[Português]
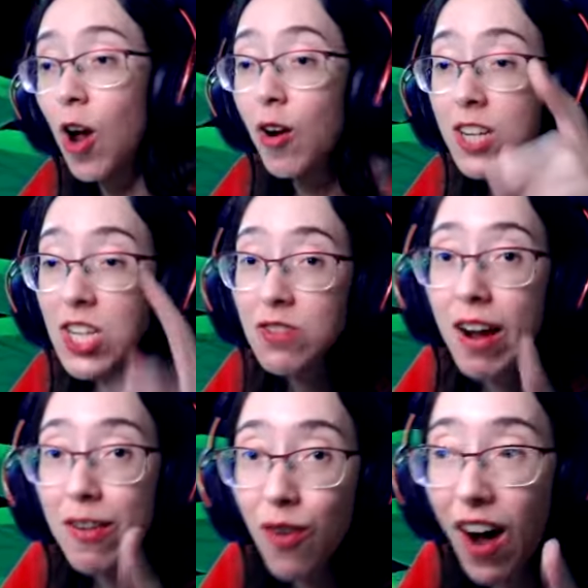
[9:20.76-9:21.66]
logo a gente
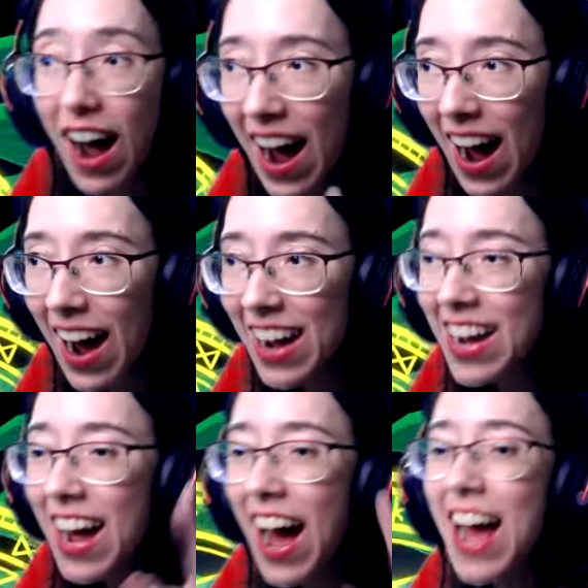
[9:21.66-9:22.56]
vai voar!
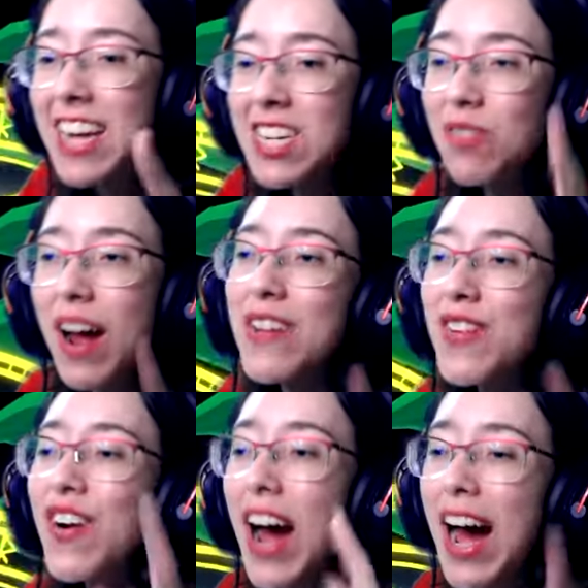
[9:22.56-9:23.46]
A gente vai
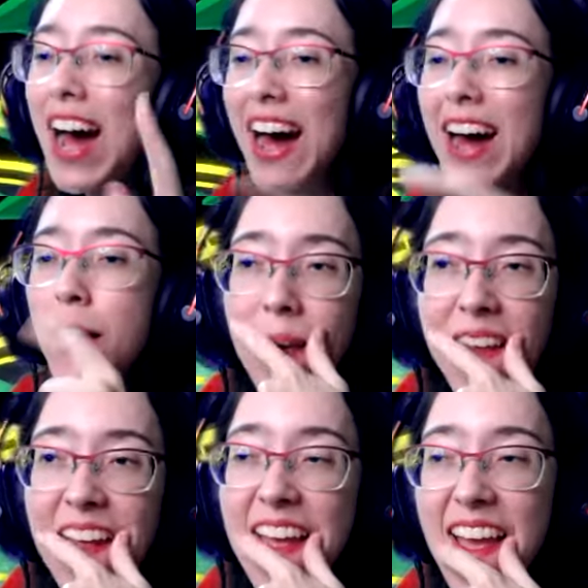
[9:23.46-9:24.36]
voar!
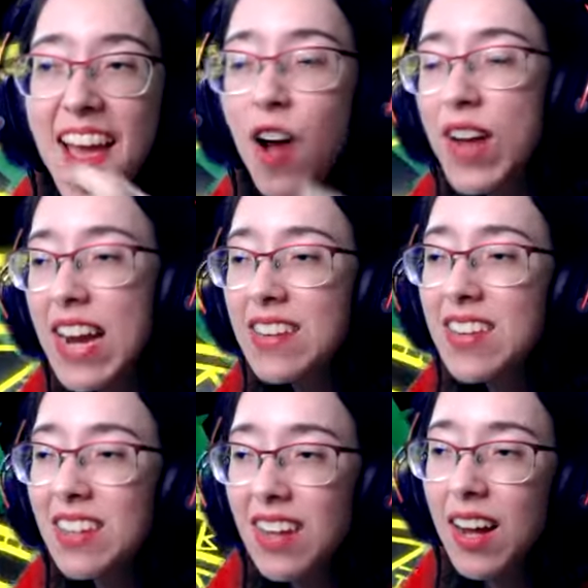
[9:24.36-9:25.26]
E eu queria
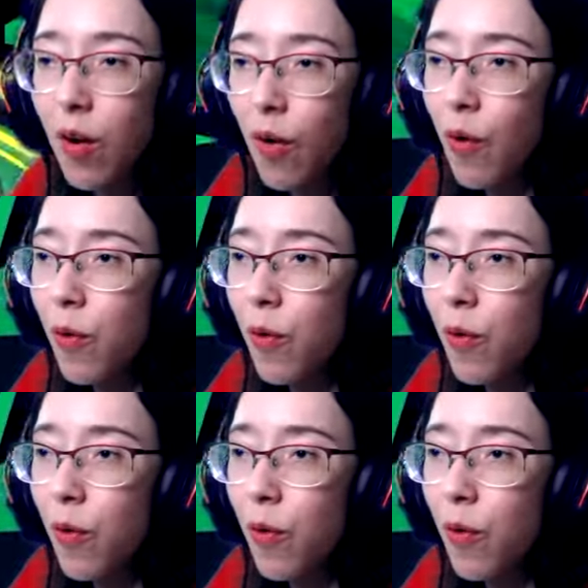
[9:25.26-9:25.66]
acertar algum.